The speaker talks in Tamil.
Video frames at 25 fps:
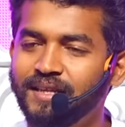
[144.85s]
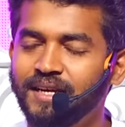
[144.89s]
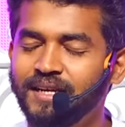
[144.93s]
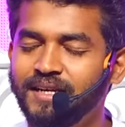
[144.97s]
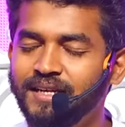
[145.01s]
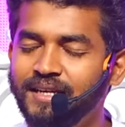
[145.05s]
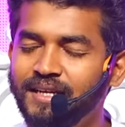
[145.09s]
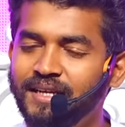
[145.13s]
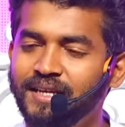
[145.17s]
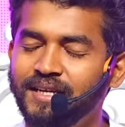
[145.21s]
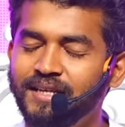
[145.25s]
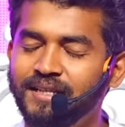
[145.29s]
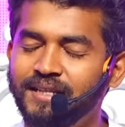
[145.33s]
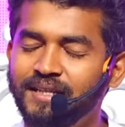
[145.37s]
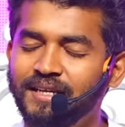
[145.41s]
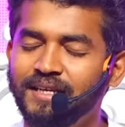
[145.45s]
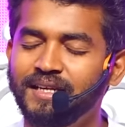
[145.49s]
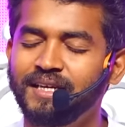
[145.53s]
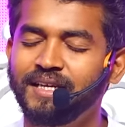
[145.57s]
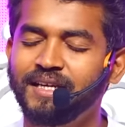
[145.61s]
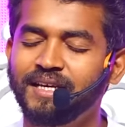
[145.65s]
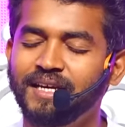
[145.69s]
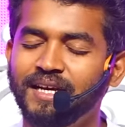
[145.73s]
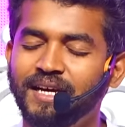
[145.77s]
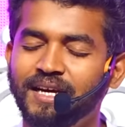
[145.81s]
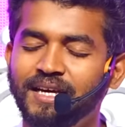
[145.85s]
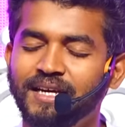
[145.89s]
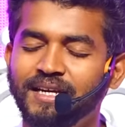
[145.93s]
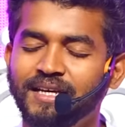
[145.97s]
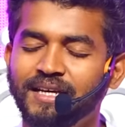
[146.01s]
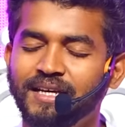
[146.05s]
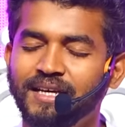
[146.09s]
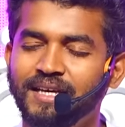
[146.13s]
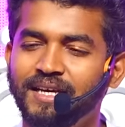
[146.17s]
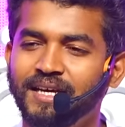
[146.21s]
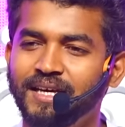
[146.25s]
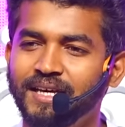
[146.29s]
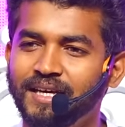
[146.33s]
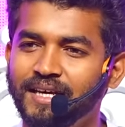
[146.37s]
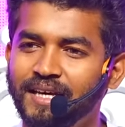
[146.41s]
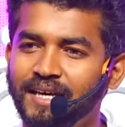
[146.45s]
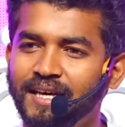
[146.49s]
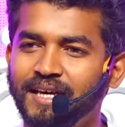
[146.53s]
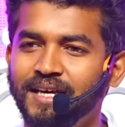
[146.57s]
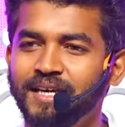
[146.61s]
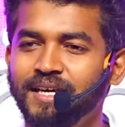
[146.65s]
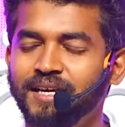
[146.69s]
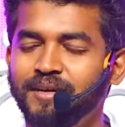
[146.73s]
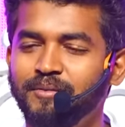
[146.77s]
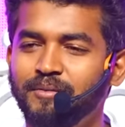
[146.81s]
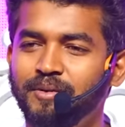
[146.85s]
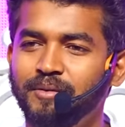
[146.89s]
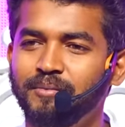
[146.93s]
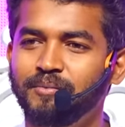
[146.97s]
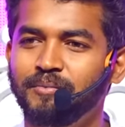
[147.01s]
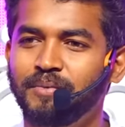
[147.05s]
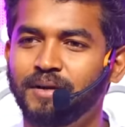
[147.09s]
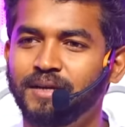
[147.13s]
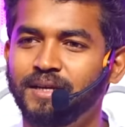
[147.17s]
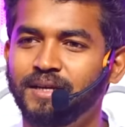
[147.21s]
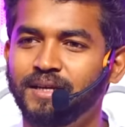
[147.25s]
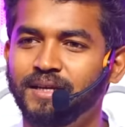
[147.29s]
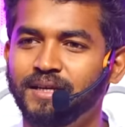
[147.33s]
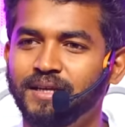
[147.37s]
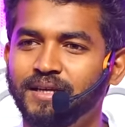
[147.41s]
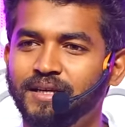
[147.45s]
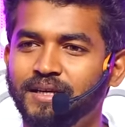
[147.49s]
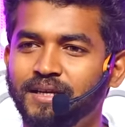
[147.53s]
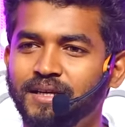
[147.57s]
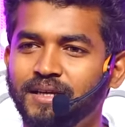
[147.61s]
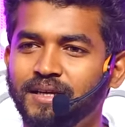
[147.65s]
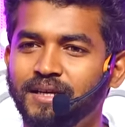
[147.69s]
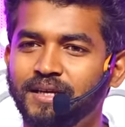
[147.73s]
தண்ணி எடுத்திருக்கீங்களா எடுக்கலையாங்க ஏங்க அப்படி பண்றீங்க